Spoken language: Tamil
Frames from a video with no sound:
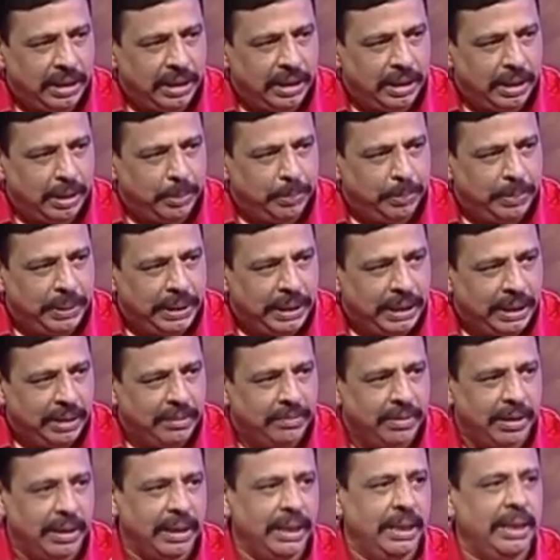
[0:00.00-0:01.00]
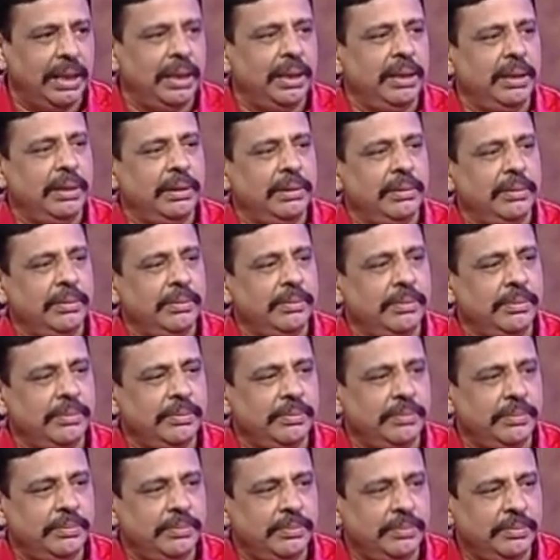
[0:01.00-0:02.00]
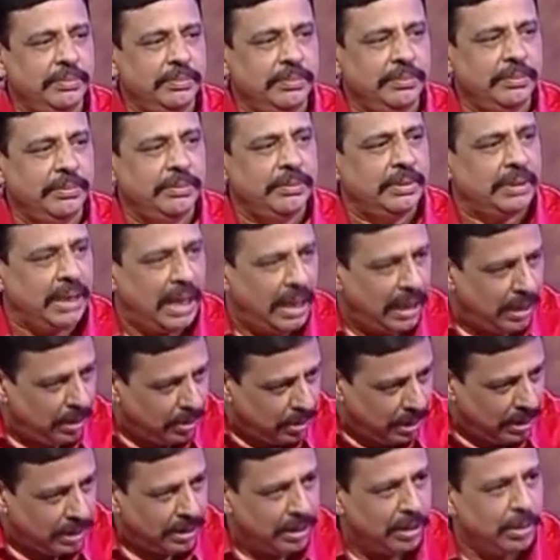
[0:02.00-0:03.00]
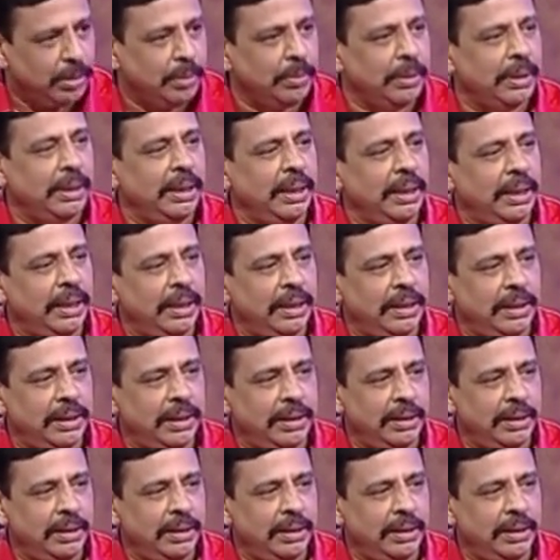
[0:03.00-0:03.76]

இயர் பிஇ வரைக்கும் அம்மா போட்டு அடிச்சிருக்கான் அந்த பையனை